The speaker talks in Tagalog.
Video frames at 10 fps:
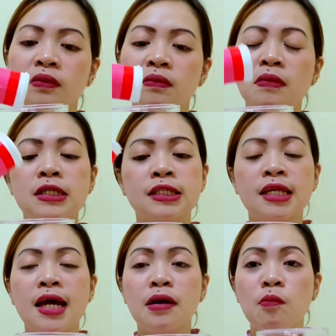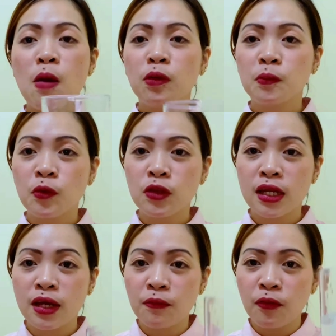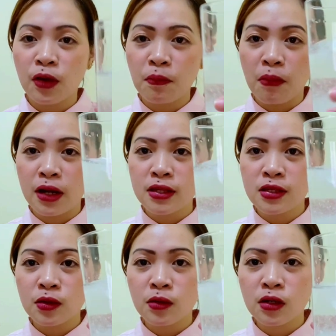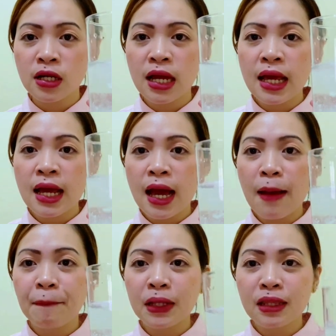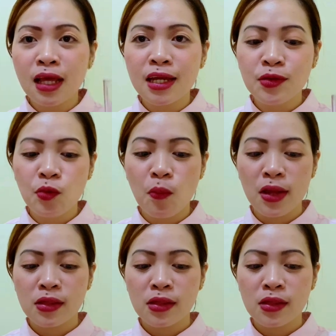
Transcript: basta umabot po siya ng 4 parts or apat na inuman.